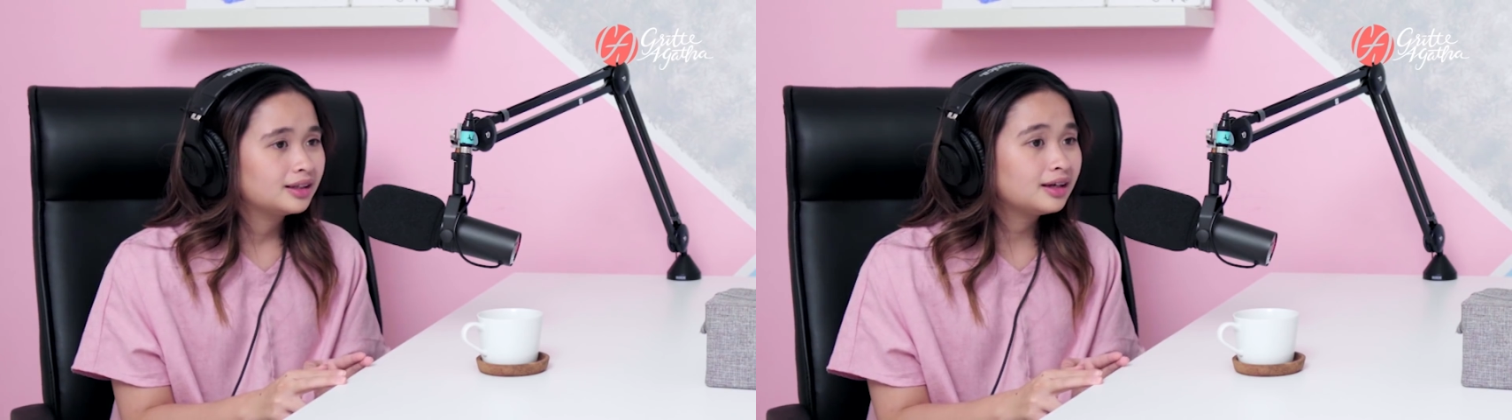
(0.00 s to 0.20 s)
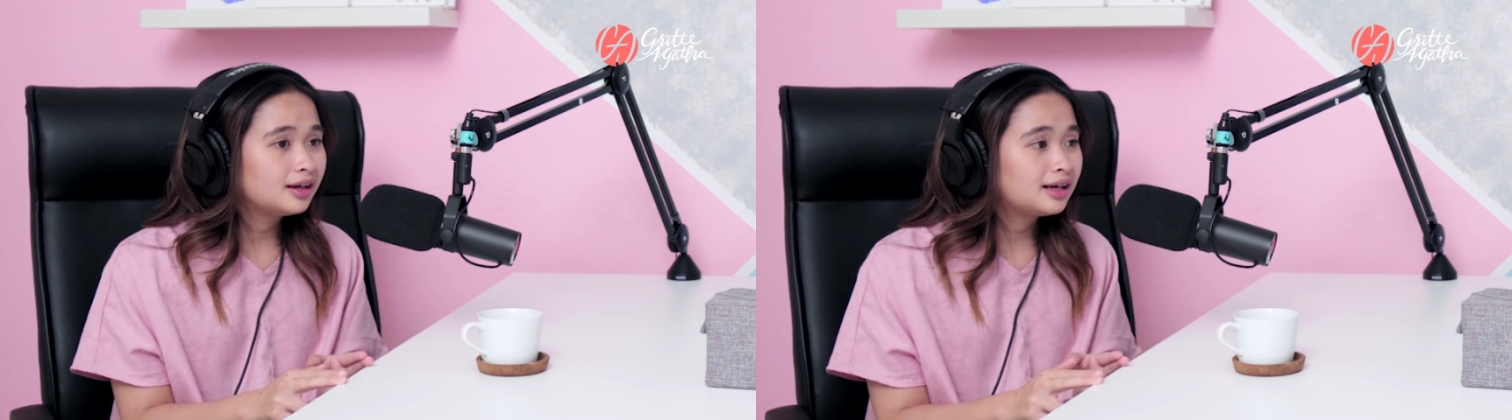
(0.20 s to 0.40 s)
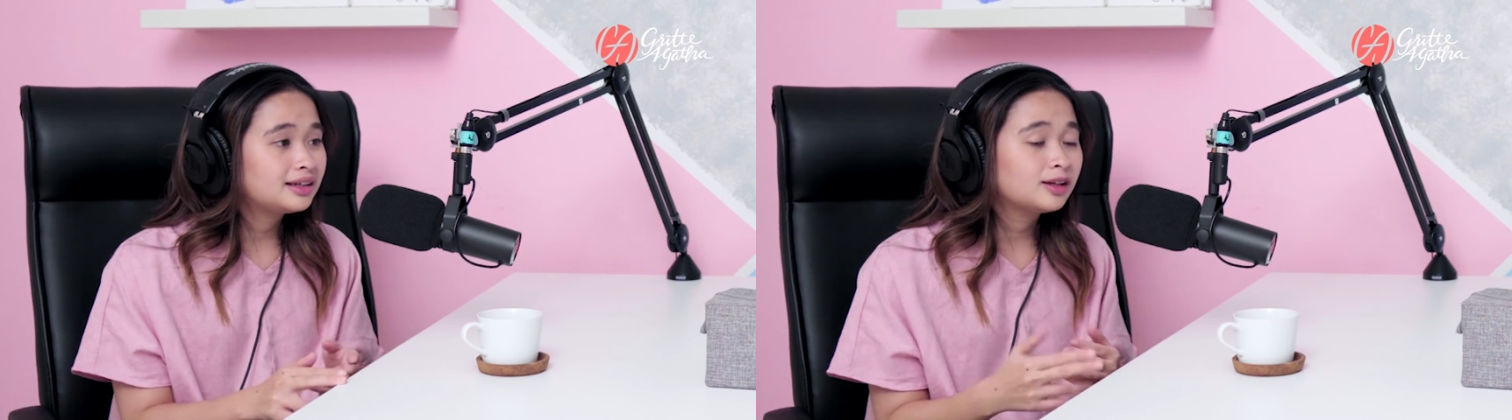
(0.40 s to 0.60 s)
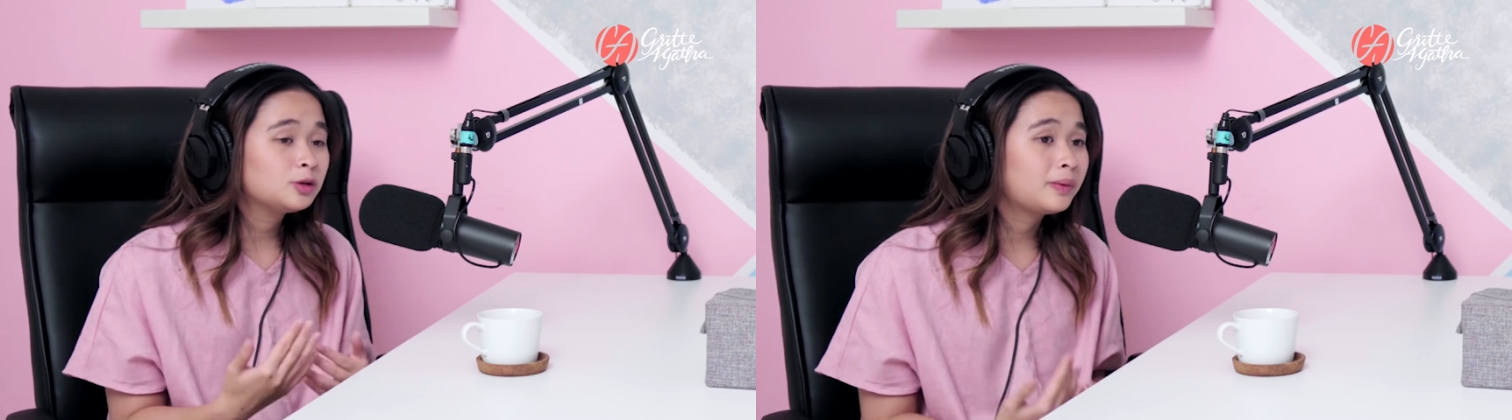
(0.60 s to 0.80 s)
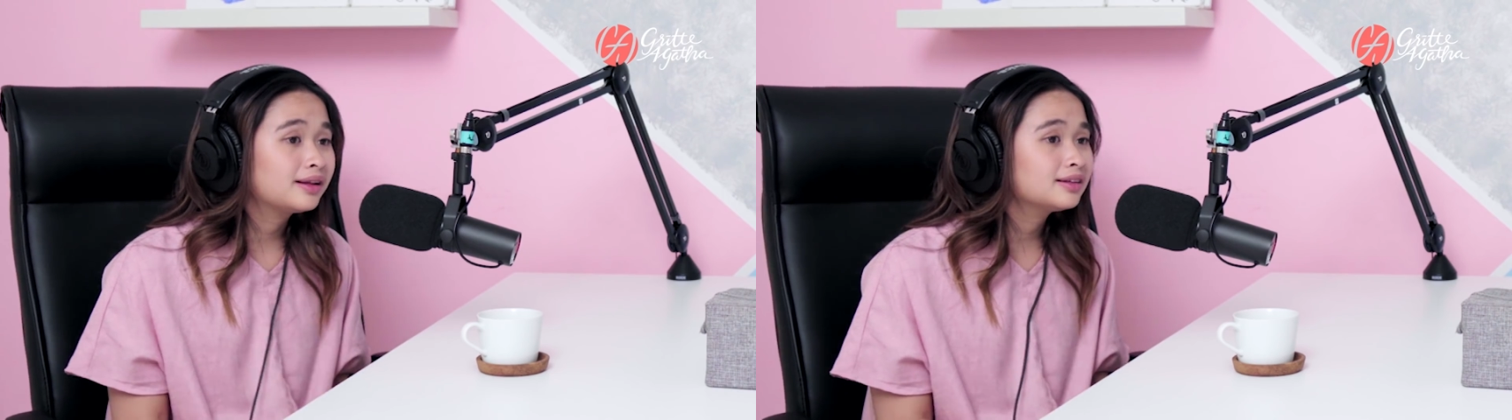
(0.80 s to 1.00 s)
kita dan kita
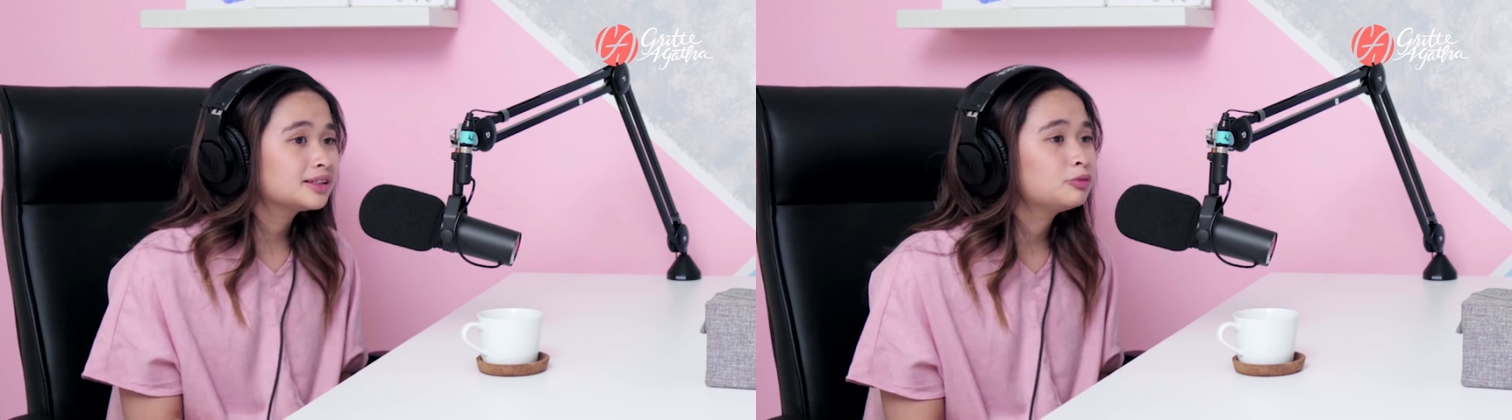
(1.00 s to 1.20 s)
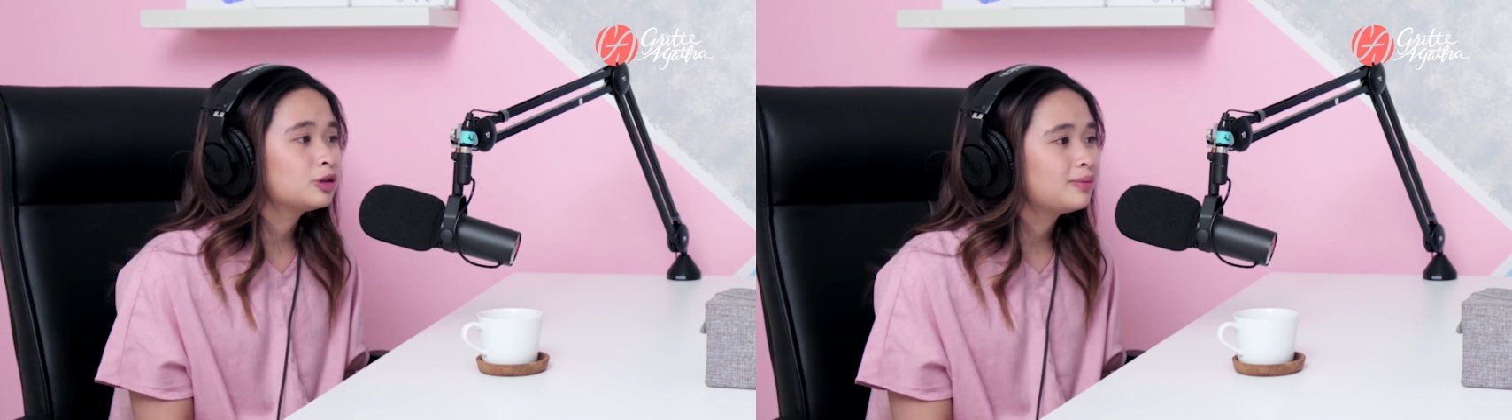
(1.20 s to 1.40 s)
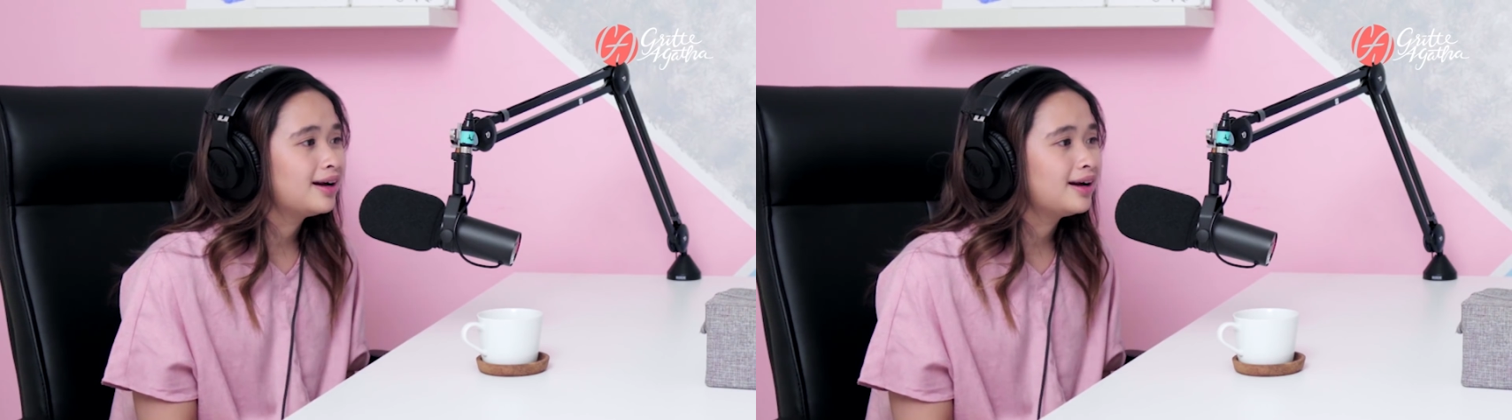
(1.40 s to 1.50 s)
tuh pantas buat